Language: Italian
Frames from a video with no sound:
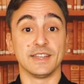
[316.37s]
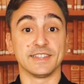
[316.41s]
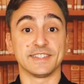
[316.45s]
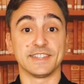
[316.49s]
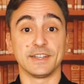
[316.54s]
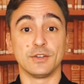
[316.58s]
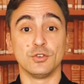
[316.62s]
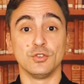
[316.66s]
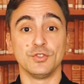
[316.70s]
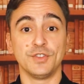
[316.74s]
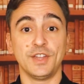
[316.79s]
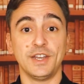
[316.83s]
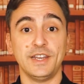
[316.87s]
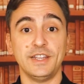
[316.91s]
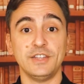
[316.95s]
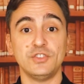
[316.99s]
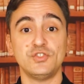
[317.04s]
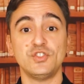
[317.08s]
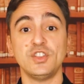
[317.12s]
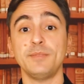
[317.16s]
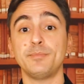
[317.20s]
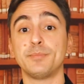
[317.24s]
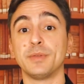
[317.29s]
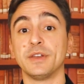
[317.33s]
La seconda
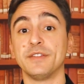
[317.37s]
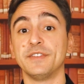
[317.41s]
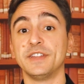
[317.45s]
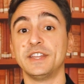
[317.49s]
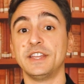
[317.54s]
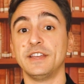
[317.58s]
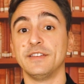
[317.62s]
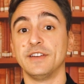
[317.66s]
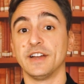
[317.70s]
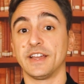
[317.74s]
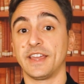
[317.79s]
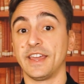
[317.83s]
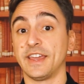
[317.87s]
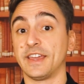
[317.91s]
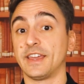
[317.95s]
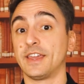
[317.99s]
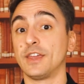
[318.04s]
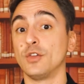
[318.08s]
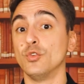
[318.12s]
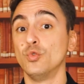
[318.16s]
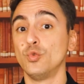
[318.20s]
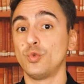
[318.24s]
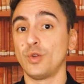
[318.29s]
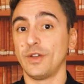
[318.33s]
legge prevedeva
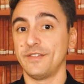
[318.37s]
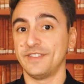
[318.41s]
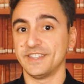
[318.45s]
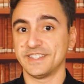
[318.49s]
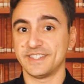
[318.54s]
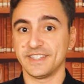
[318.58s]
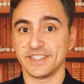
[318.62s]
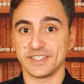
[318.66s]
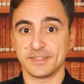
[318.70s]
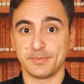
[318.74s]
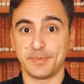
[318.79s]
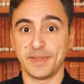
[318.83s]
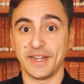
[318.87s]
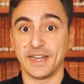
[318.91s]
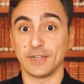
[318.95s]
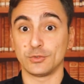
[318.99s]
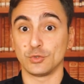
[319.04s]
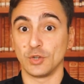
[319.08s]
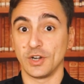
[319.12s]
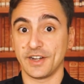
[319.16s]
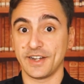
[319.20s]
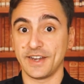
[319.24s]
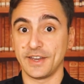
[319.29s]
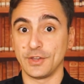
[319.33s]
che chiunque avesse
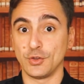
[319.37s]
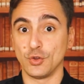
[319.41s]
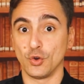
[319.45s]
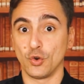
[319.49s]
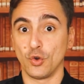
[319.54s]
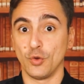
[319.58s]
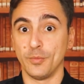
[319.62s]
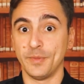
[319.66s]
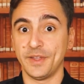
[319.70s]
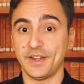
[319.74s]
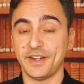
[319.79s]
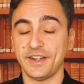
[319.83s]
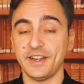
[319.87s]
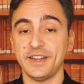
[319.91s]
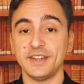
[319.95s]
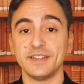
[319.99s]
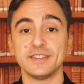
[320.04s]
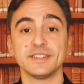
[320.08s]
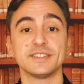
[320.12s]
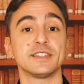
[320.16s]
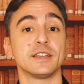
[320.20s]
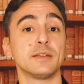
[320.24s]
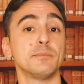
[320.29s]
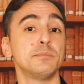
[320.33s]
aspirato al regno come
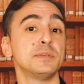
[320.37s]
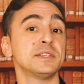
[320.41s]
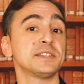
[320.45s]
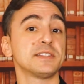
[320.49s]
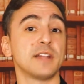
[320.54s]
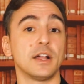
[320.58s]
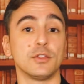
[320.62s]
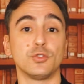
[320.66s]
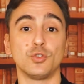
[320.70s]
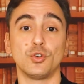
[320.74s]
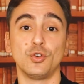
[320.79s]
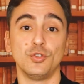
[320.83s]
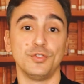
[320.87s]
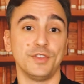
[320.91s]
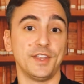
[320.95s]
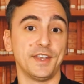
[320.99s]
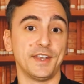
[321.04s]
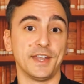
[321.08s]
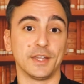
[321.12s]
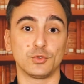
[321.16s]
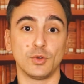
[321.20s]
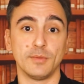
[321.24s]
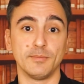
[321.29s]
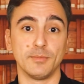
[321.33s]
re sarebbe stato
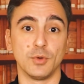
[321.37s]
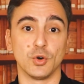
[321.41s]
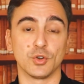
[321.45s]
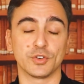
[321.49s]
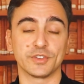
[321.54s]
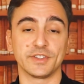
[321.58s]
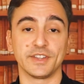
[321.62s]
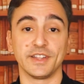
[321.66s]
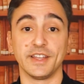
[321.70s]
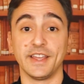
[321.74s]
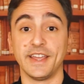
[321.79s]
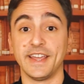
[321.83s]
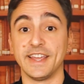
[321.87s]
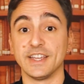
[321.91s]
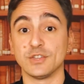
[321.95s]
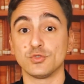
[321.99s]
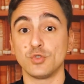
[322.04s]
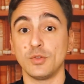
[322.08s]
condannato a morte